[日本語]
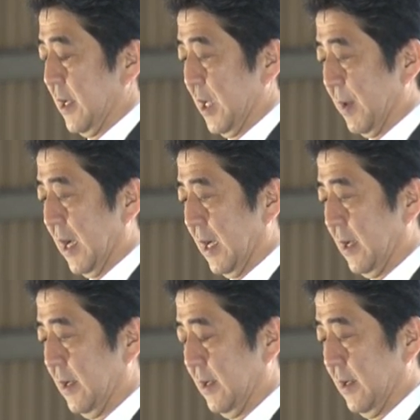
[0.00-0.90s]
今
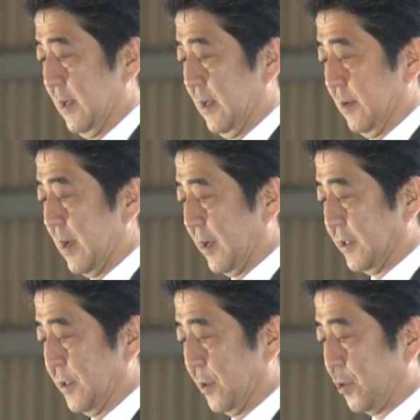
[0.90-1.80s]
我が
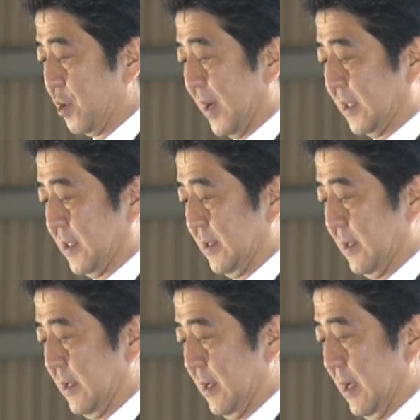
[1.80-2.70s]
国を取り巻く
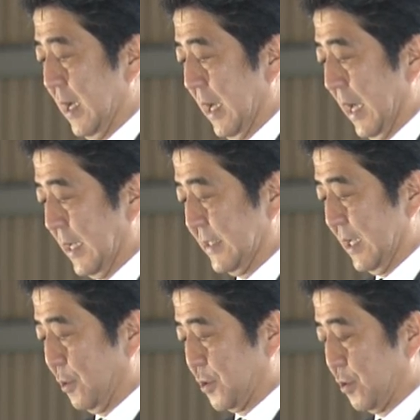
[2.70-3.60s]
安
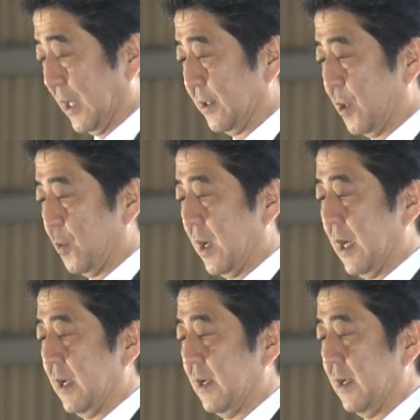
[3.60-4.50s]
全保障環境
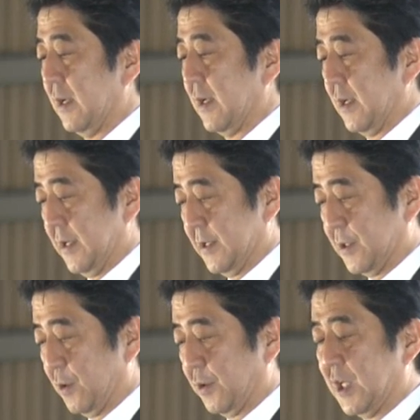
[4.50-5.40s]
は一
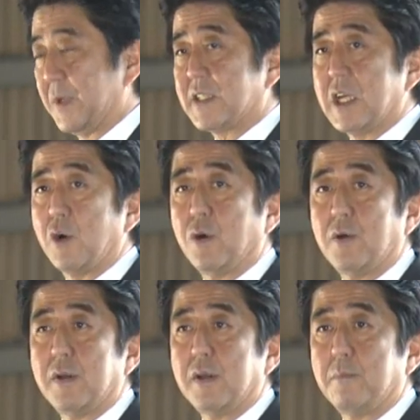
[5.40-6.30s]
層厳しさを
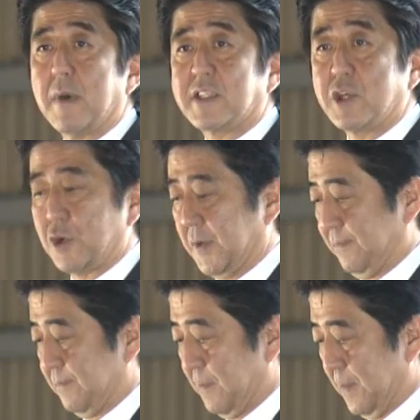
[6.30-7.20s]
増しており
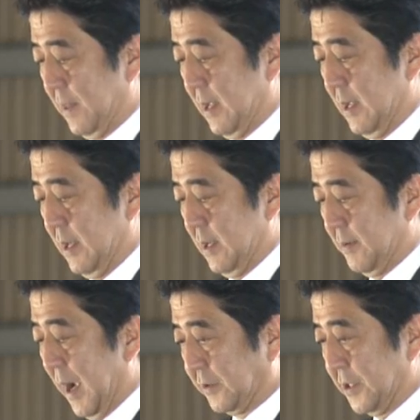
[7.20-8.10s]

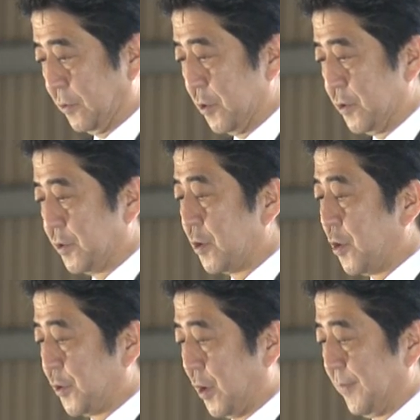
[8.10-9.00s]
我が国固有の
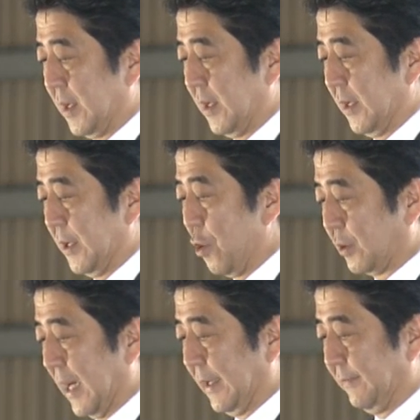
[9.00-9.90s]
領土領
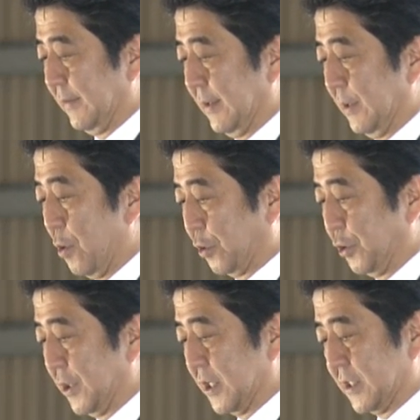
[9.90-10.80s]
海領
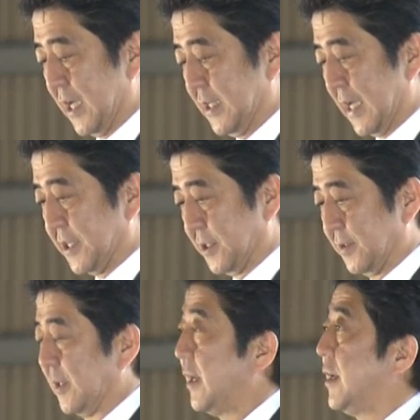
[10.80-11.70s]
空や主権に対す
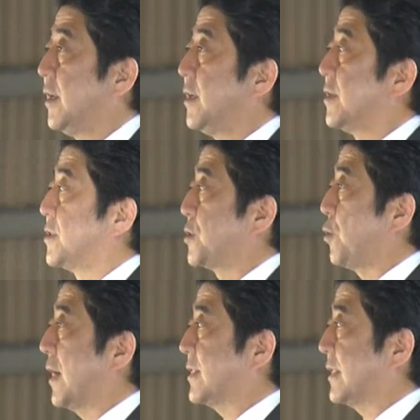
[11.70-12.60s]
る
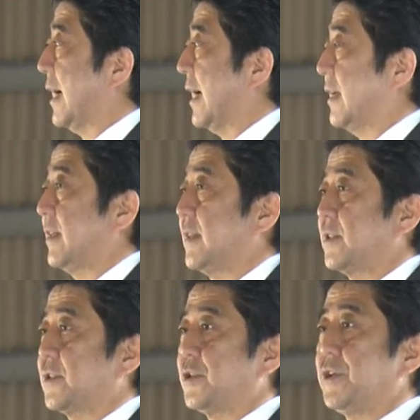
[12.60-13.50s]
挑発が
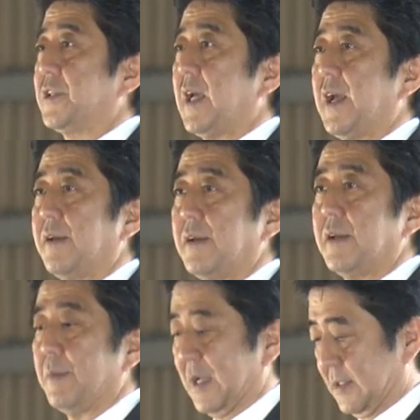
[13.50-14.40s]
続い
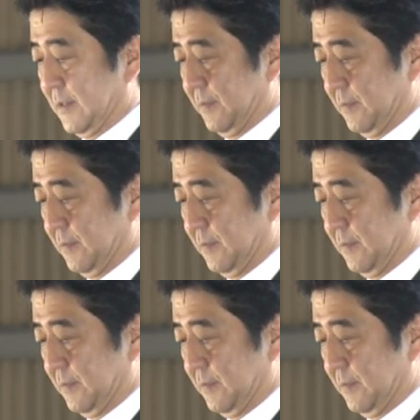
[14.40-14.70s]
ています。